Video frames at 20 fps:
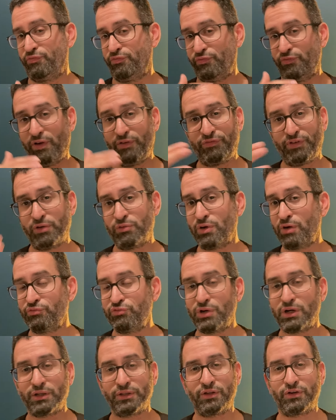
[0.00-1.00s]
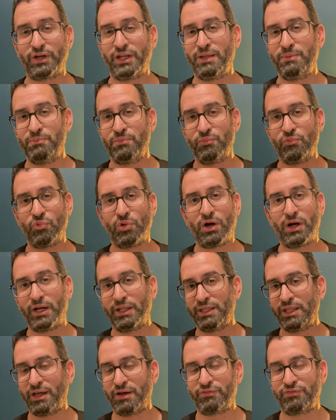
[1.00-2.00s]
va falloir voir dans les mois,
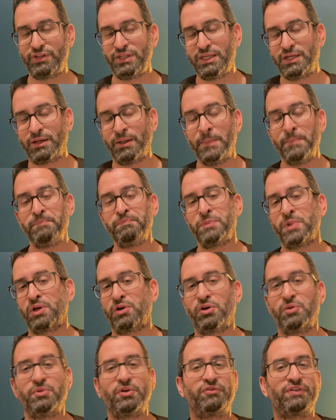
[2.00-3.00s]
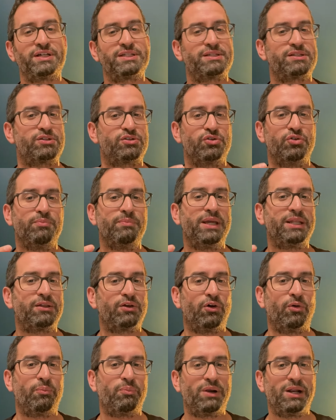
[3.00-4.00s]
années à venir, comment va se
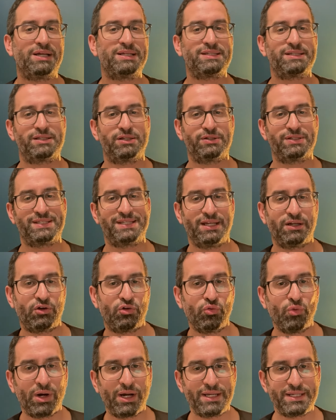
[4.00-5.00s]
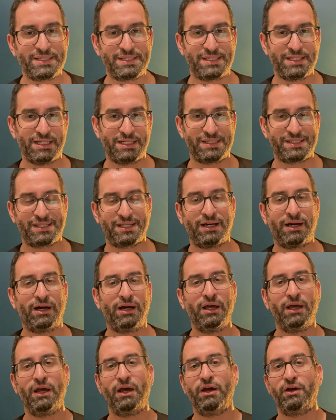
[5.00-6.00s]
mettre en place cette loi et si elle
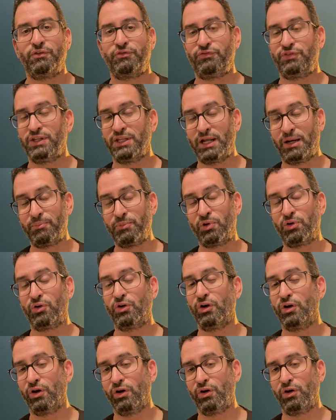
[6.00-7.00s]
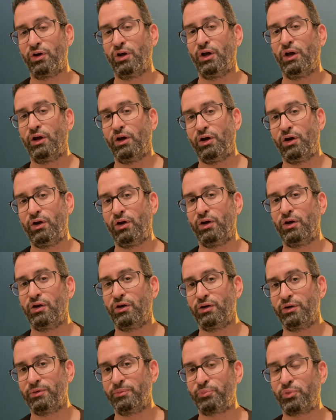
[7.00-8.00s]
sera finalement euh,
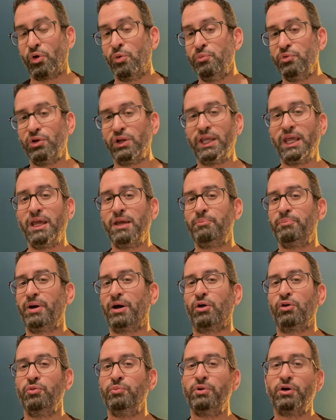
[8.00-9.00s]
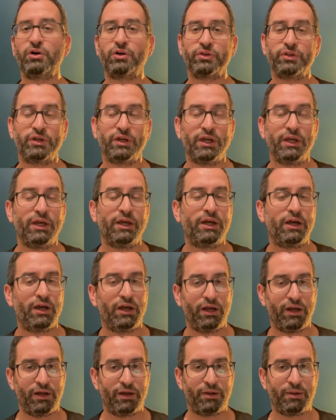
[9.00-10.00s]
euh, promulguée par le board.
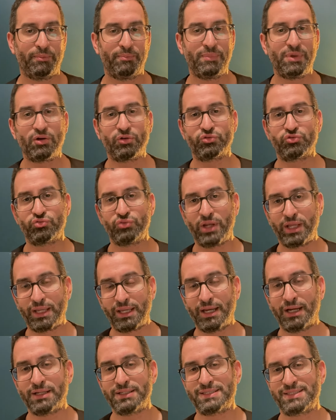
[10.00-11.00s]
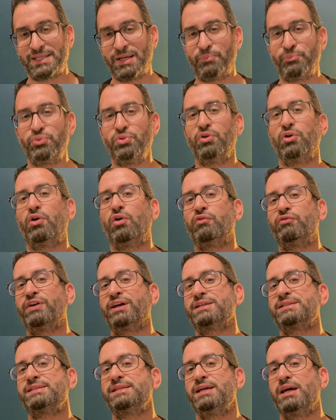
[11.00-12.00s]
Euh, mais en tous les cas, ça peut
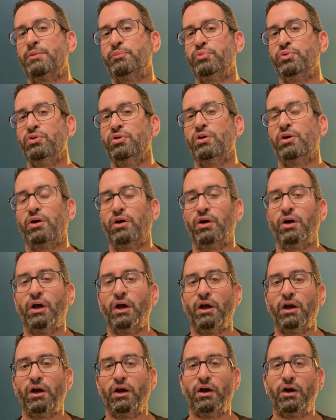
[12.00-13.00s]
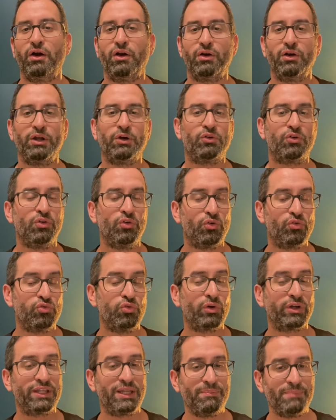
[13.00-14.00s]
renverser un peu le, le, cours des